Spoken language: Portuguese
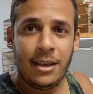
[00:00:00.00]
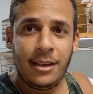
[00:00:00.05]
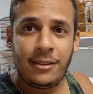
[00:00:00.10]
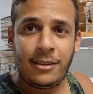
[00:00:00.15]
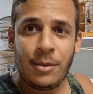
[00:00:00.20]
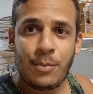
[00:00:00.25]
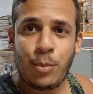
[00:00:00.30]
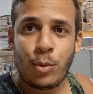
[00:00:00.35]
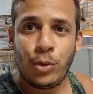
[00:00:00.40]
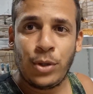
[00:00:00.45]
E
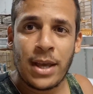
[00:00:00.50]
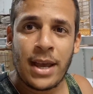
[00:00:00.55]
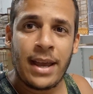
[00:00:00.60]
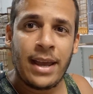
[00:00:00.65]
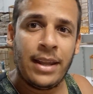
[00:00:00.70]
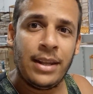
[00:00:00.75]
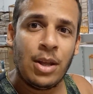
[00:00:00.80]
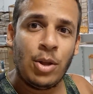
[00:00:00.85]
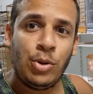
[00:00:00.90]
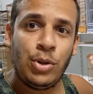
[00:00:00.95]
se
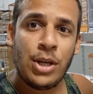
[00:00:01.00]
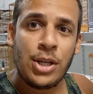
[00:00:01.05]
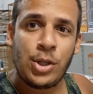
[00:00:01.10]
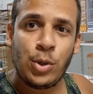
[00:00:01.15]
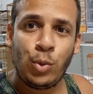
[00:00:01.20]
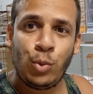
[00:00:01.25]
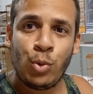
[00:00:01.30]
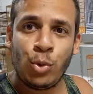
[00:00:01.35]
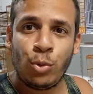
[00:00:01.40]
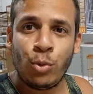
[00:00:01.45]
puder, não
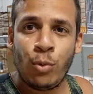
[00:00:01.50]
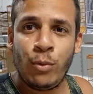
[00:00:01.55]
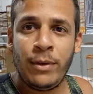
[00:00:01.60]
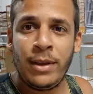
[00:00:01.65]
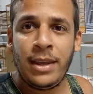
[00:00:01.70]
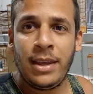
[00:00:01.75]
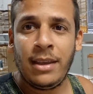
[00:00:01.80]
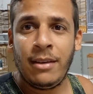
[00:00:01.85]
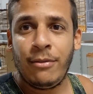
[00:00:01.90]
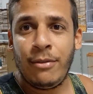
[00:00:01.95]
deixe os outros
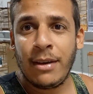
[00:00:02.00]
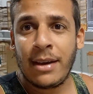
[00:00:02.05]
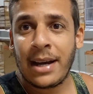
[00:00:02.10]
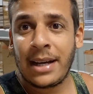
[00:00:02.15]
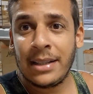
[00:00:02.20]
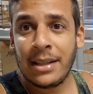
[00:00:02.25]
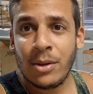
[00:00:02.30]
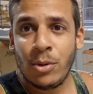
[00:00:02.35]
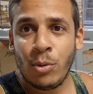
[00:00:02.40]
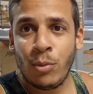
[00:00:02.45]
vir
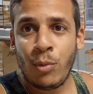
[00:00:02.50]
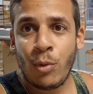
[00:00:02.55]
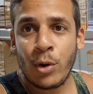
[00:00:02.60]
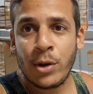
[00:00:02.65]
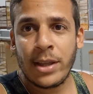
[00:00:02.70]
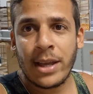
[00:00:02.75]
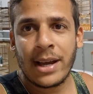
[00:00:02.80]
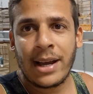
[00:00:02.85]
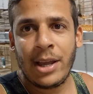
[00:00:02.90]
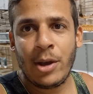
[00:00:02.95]
ficar dando
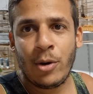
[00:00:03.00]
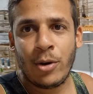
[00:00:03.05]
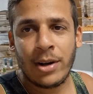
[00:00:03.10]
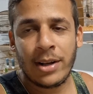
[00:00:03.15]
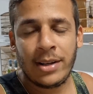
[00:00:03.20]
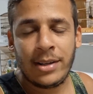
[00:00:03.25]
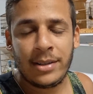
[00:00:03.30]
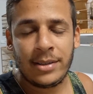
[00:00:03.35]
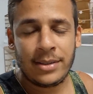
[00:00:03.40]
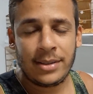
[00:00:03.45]
voo na
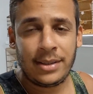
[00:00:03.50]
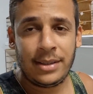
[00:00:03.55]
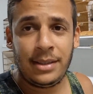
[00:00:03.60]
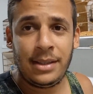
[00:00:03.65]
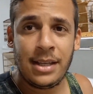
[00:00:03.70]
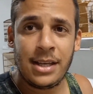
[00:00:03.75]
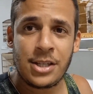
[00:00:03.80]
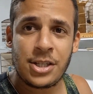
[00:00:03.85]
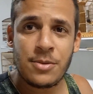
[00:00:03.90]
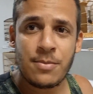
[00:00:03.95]
gaiola.
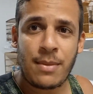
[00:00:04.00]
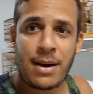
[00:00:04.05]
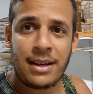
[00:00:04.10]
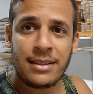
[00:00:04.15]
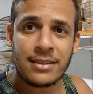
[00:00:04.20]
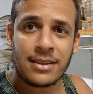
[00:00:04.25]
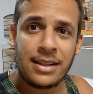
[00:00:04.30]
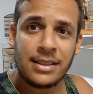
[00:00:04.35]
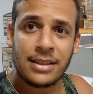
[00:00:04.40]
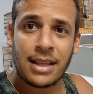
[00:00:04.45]
Deixe
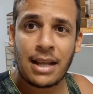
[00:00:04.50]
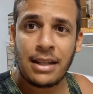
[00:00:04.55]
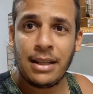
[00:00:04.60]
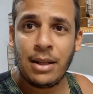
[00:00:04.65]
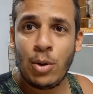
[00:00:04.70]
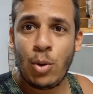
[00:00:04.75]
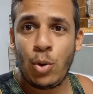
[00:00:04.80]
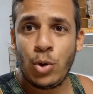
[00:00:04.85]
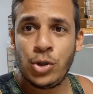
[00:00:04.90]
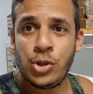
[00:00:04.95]
mais cantar
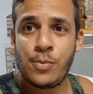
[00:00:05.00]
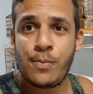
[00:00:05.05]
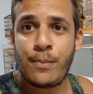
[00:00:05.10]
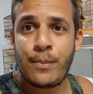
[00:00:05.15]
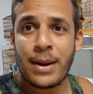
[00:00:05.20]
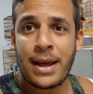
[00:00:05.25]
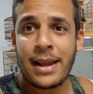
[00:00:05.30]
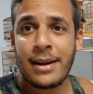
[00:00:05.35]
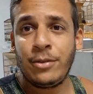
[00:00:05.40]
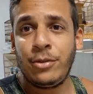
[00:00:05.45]
de longe,
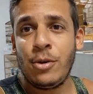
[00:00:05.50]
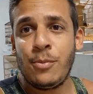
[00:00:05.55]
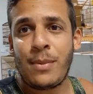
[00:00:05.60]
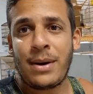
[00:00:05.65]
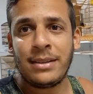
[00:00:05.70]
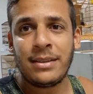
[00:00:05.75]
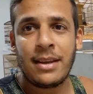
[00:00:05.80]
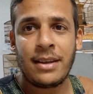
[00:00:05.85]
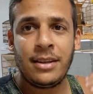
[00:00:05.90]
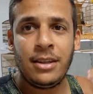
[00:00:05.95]
para o seu
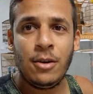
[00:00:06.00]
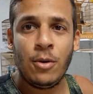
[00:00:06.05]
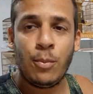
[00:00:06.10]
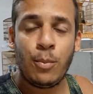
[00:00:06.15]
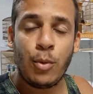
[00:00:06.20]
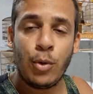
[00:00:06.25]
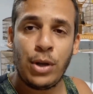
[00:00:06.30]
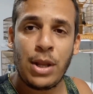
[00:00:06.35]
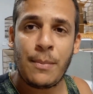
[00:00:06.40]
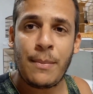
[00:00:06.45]
passarinho
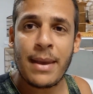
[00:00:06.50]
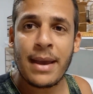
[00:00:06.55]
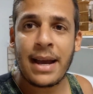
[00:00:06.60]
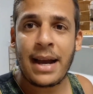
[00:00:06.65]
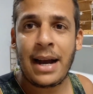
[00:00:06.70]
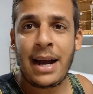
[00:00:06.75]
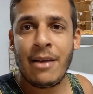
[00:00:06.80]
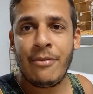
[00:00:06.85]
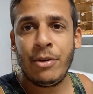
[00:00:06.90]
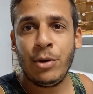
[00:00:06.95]
poder
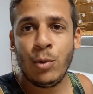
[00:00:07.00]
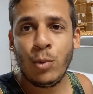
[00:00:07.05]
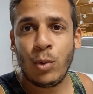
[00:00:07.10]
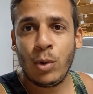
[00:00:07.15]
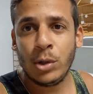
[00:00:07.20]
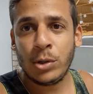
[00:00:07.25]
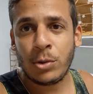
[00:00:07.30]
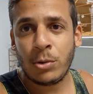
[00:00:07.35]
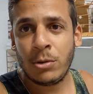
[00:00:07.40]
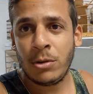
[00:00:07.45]
pegar raiva do
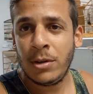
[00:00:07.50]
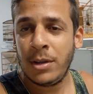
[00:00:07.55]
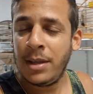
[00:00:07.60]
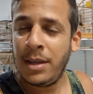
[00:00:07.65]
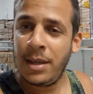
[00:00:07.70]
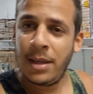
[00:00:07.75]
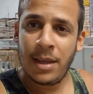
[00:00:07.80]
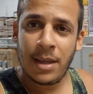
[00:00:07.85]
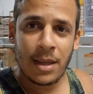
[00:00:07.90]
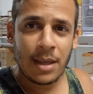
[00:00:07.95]
outro
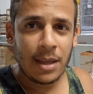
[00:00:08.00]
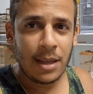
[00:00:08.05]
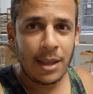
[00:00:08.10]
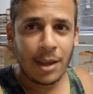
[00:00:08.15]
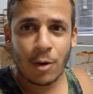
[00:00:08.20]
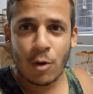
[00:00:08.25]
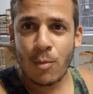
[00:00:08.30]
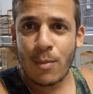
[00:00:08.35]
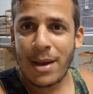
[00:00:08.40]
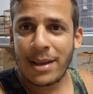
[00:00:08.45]

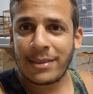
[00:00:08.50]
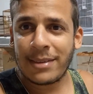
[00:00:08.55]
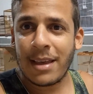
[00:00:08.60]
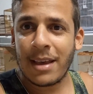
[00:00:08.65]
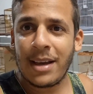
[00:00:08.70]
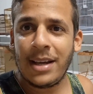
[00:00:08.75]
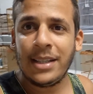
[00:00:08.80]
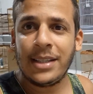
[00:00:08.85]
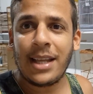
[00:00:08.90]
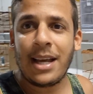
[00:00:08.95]
e
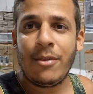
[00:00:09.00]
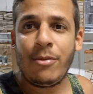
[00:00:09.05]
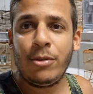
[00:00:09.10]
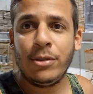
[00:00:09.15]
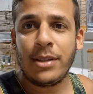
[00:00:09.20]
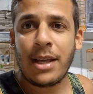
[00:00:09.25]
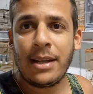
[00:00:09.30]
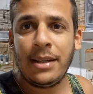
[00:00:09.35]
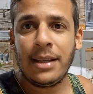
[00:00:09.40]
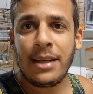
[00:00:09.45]
começar a cantar à
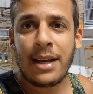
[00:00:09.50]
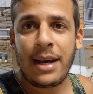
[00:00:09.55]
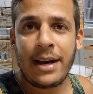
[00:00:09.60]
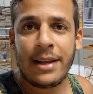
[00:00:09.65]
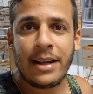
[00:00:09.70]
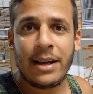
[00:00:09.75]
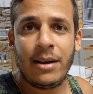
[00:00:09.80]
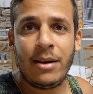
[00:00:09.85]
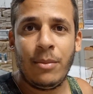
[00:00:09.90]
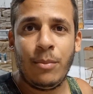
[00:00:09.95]
vontade de
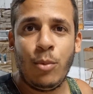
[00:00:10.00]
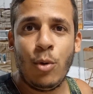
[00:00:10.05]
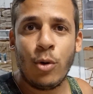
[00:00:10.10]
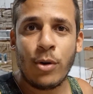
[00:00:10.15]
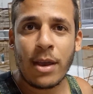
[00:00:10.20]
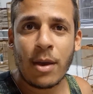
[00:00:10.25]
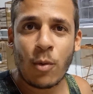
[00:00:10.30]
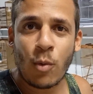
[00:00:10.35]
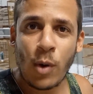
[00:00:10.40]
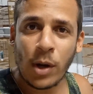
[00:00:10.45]
cara.
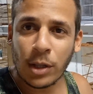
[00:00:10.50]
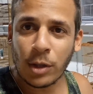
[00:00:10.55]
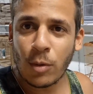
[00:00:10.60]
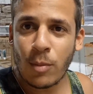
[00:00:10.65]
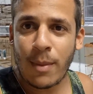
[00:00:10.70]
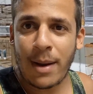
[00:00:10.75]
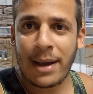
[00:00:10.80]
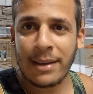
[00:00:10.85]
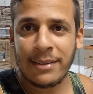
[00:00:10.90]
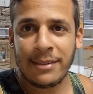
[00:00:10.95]
Porque
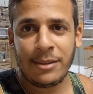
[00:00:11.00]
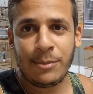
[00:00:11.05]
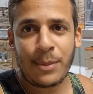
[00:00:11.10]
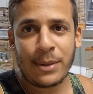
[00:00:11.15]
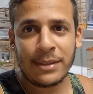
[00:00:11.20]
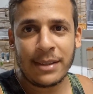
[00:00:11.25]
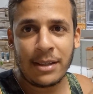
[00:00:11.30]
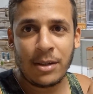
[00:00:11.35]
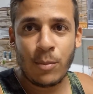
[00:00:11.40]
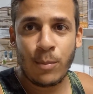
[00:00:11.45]
quanto mais
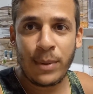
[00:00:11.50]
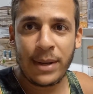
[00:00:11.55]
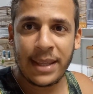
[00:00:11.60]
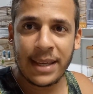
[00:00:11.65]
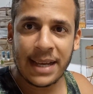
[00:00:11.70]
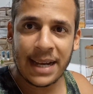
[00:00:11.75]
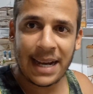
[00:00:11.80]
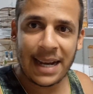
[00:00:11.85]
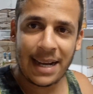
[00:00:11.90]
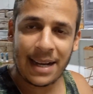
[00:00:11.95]
esse passarinho
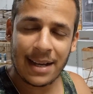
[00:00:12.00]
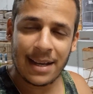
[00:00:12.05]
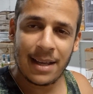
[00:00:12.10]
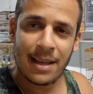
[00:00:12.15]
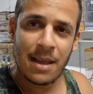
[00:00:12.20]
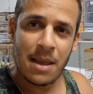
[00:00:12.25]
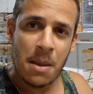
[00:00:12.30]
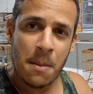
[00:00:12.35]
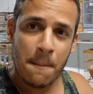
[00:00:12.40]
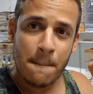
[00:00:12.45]
brigar,
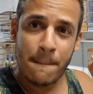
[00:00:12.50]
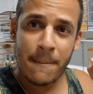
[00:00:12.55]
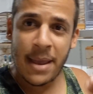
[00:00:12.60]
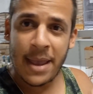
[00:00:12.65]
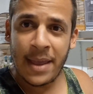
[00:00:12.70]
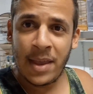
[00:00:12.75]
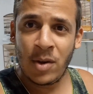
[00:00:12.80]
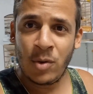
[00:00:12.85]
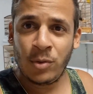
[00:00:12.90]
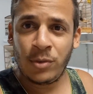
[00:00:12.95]

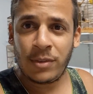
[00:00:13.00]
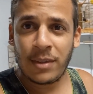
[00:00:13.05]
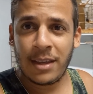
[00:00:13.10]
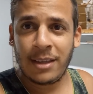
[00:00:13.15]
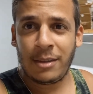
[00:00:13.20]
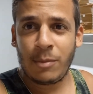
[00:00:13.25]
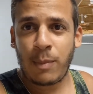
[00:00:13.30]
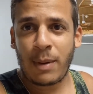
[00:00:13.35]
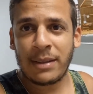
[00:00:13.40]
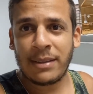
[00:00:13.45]
menos
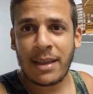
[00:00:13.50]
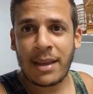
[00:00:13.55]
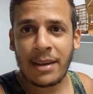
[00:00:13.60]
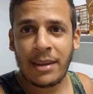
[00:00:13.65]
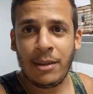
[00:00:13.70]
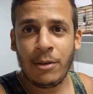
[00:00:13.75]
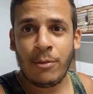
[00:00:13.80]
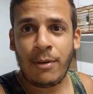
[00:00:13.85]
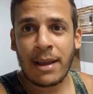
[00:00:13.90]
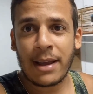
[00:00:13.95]
esse
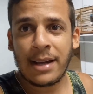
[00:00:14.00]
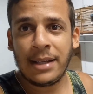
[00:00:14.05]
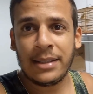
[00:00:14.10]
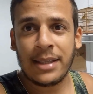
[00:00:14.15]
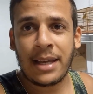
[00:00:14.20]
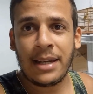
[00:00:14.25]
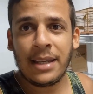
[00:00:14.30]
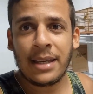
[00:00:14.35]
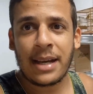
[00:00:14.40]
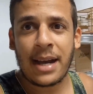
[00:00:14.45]
passarinho vai
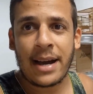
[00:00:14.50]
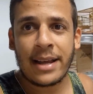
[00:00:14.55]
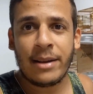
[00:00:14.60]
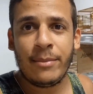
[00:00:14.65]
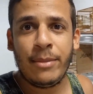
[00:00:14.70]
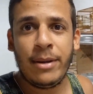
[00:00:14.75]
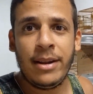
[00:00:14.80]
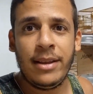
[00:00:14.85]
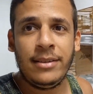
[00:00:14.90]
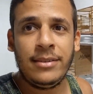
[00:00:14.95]
cantar de
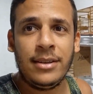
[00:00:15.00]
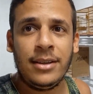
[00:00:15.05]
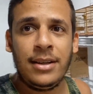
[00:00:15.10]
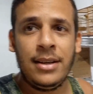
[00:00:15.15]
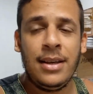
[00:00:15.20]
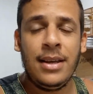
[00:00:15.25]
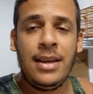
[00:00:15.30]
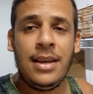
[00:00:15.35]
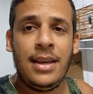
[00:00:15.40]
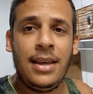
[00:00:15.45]
cara, beleza?
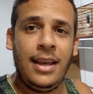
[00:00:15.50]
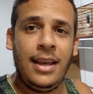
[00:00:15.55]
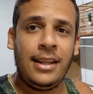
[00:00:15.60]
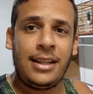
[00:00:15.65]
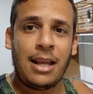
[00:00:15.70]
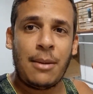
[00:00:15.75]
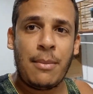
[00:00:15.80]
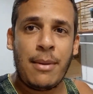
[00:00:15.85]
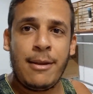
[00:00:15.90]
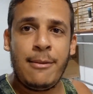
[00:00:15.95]

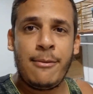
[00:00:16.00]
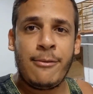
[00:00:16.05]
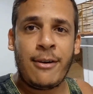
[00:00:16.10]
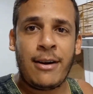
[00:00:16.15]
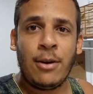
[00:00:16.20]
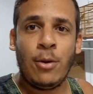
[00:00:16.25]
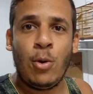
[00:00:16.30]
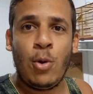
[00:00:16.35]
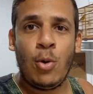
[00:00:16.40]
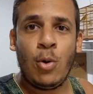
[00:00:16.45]
E também me
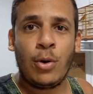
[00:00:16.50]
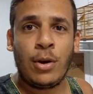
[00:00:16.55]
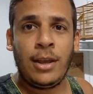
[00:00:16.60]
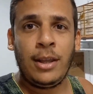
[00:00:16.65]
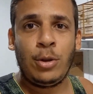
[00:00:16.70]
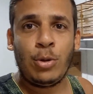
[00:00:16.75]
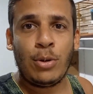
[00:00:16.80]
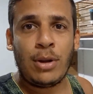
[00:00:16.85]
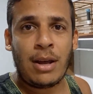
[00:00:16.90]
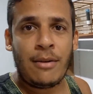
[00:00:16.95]
falou
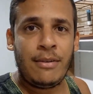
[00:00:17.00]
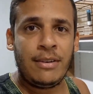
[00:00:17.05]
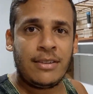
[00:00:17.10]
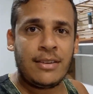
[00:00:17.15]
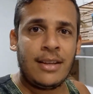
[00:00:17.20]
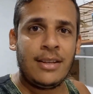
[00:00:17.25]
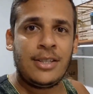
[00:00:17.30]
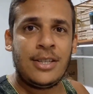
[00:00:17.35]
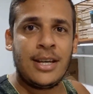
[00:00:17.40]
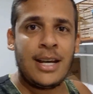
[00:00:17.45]
que toda
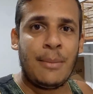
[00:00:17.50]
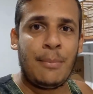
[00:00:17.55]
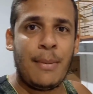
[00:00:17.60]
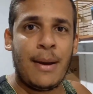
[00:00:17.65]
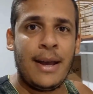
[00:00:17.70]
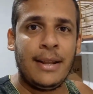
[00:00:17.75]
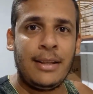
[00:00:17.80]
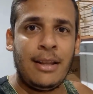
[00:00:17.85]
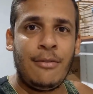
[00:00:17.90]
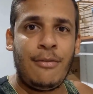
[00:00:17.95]
vez que ele chega
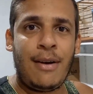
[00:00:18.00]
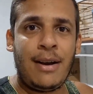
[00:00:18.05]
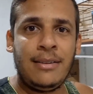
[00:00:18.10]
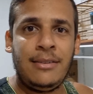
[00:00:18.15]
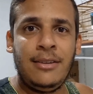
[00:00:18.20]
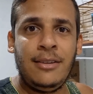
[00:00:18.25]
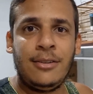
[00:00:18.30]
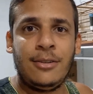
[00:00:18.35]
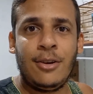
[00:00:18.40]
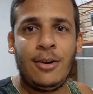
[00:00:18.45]
perto, ele
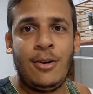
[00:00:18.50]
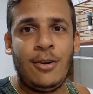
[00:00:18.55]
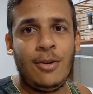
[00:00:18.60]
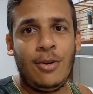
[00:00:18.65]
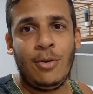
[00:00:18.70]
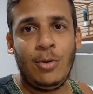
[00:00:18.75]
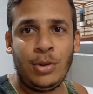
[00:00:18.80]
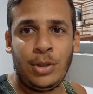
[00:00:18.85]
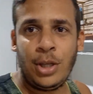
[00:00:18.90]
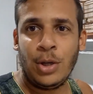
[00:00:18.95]
faz isso, ó.
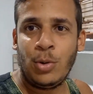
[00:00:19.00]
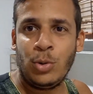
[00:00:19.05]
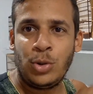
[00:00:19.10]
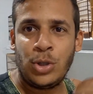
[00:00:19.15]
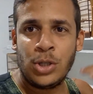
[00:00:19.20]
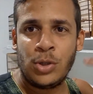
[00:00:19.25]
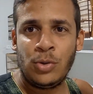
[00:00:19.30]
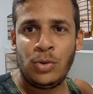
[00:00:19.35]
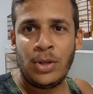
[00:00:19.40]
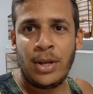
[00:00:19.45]
O
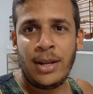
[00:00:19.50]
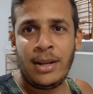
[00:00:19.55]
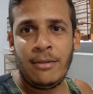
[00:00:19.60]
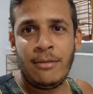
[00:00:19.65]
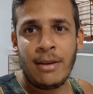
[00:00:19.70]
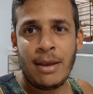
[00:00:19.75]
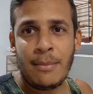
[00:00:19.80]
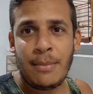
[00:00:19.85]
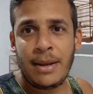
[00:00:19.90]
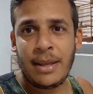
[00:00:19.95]
tico-tico
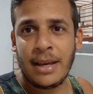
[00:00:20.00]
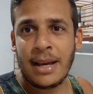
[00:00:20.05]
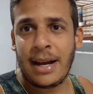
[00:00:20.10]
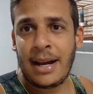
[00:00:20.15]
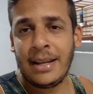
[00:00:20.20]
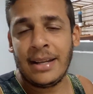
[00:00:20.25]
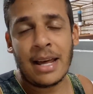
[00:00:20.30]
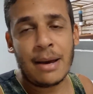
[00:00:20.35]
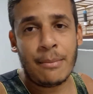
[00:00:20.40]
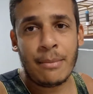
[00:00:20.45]
dele vem
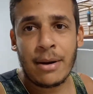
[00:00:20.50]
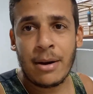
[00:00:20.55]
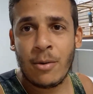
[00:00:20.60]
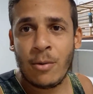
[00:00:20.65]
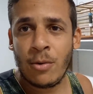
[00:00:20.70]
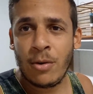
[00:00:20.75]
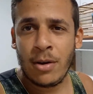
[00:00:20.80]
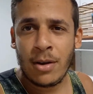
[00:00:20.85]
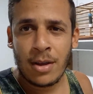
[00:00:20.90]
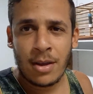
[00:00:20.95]
brigar na
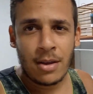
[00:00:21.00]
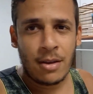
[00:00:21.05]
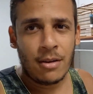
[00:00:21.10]
mão.